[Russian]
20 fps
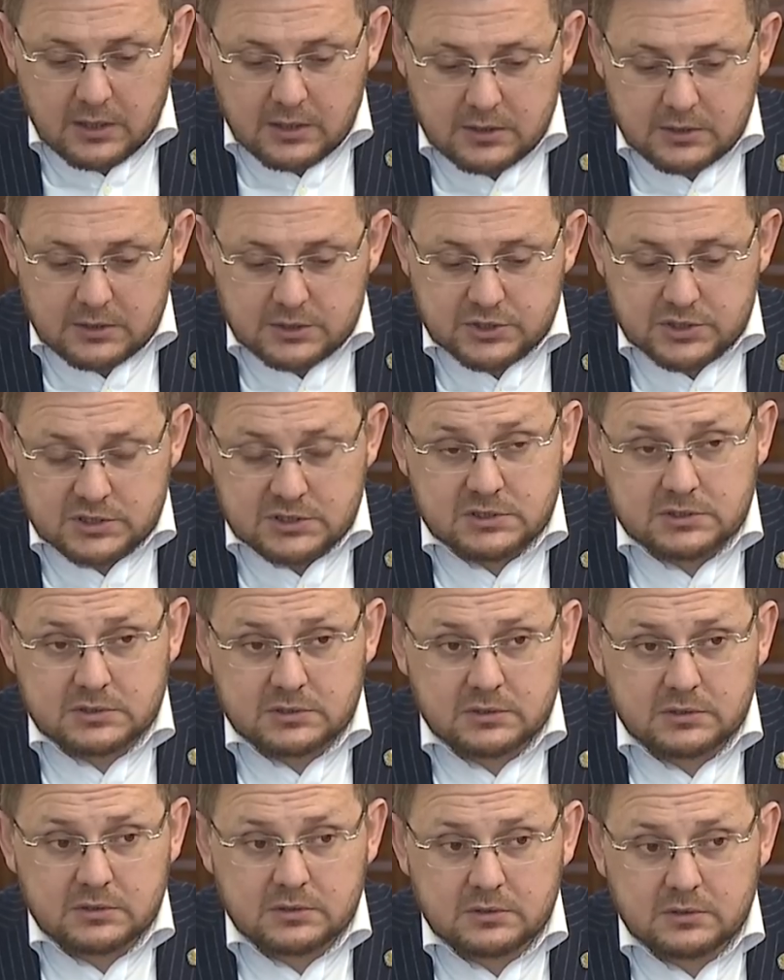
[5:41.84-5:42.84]
Сейчас
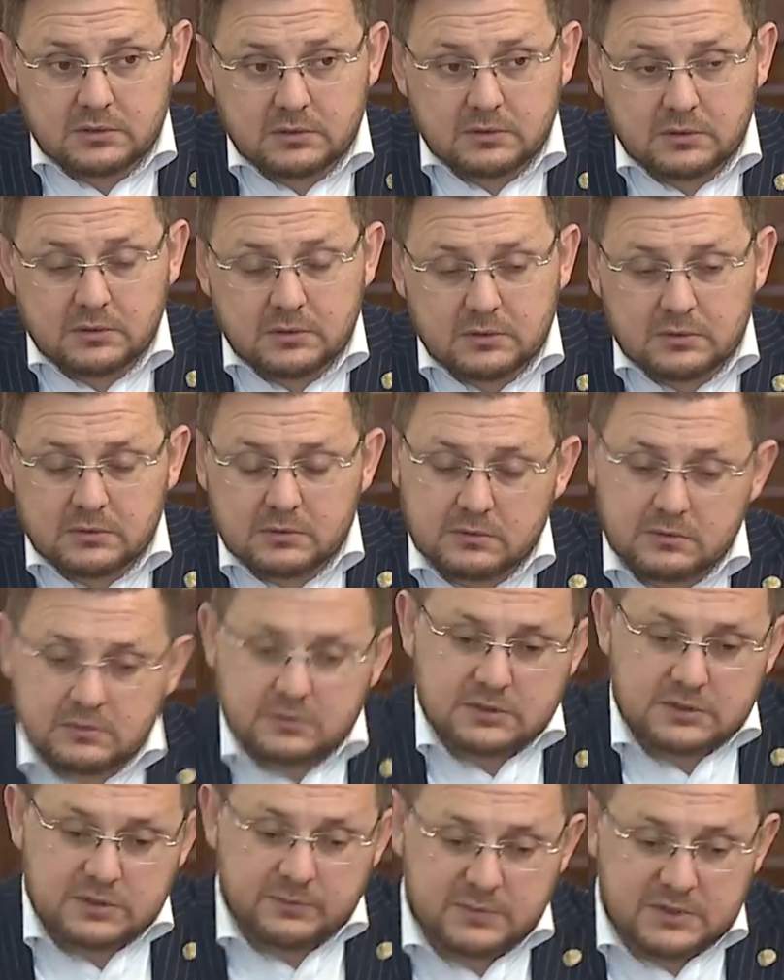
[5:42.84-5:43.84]
а, э,
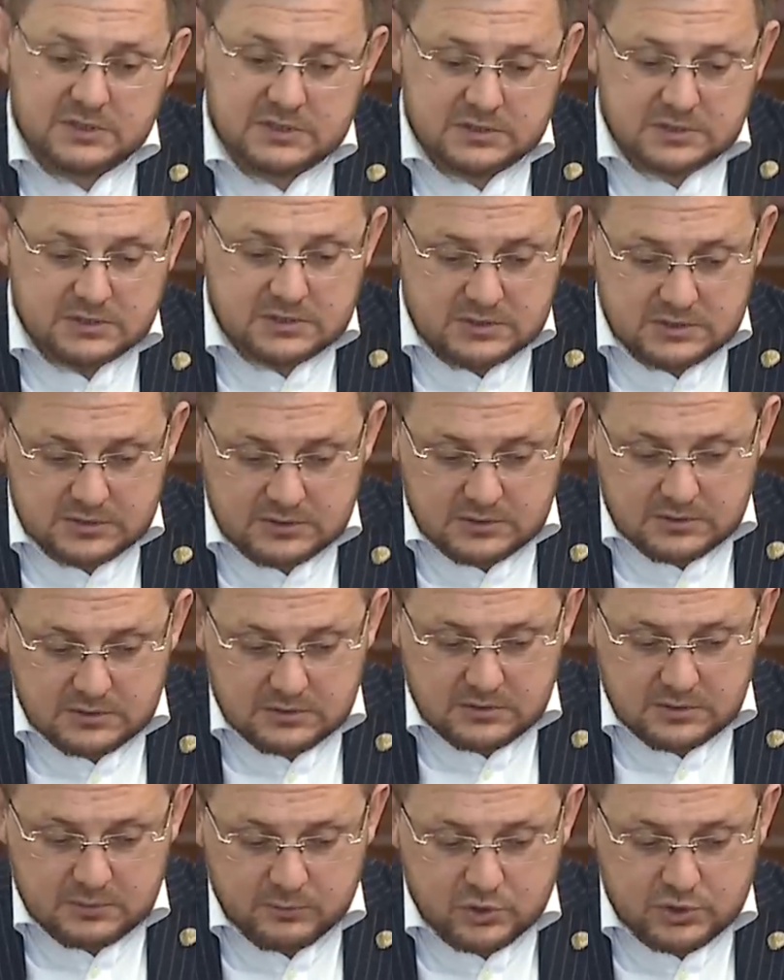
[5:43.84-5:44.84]
совместно с
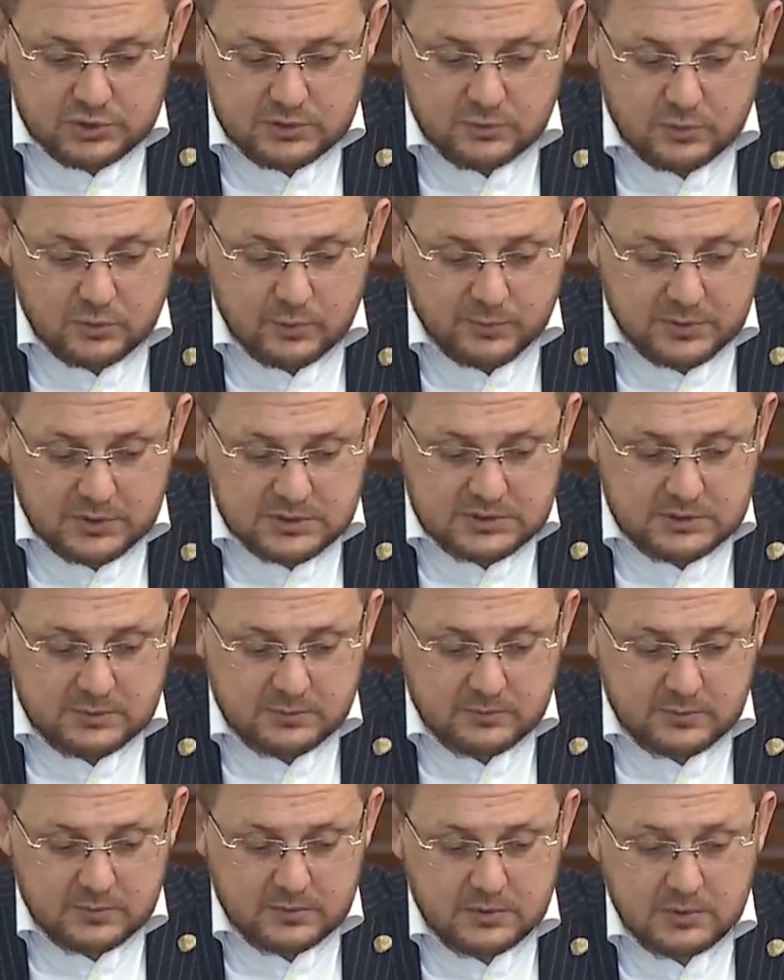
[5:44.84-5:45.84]
э, имущественным
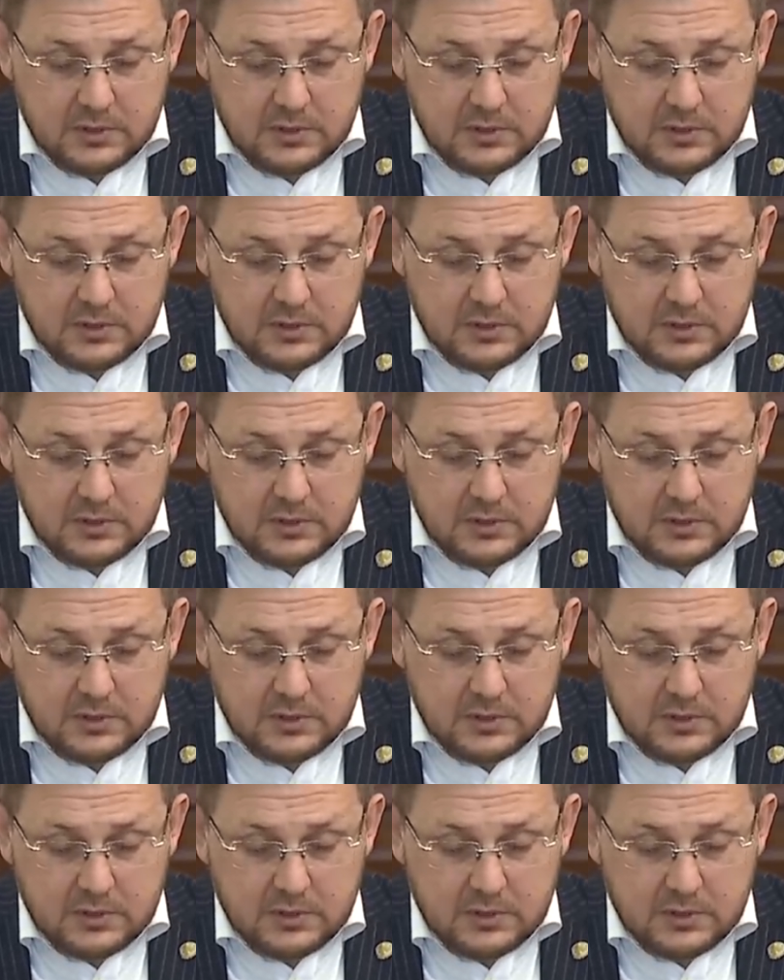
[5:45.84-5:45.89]
комплексом